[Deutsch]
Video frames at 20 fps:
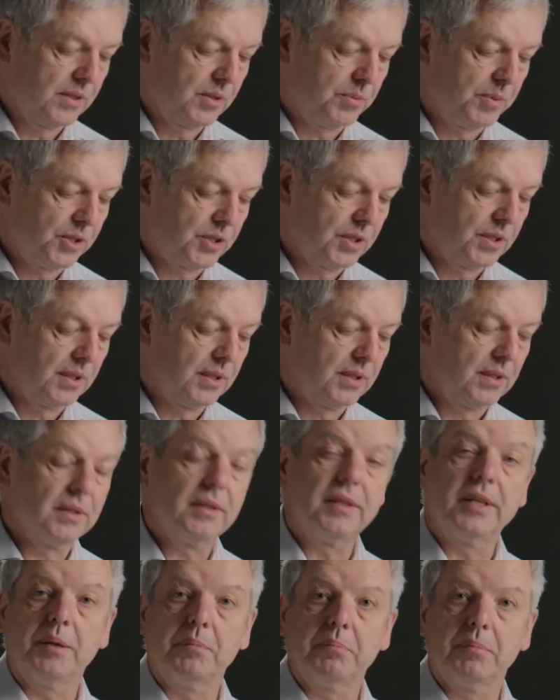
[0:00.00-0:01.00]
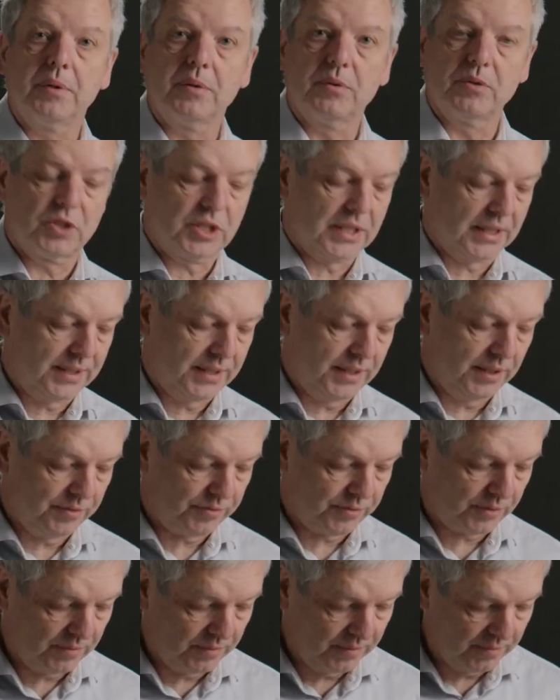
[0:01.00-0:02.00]
zwischen dem
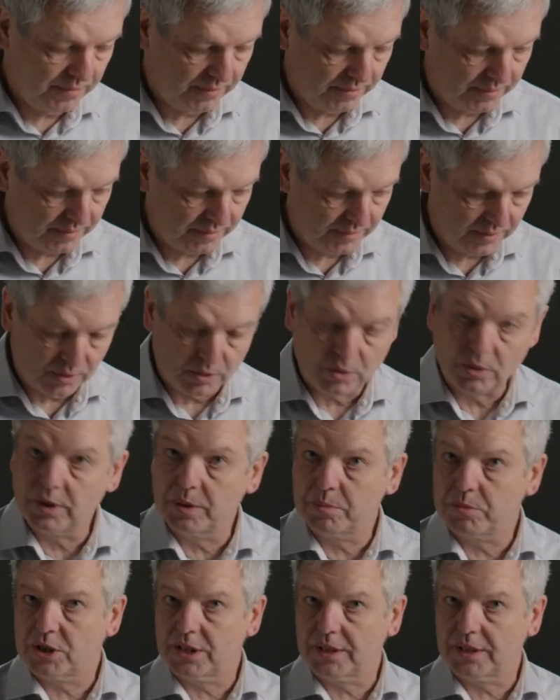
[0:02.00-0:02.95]
Stativ und dem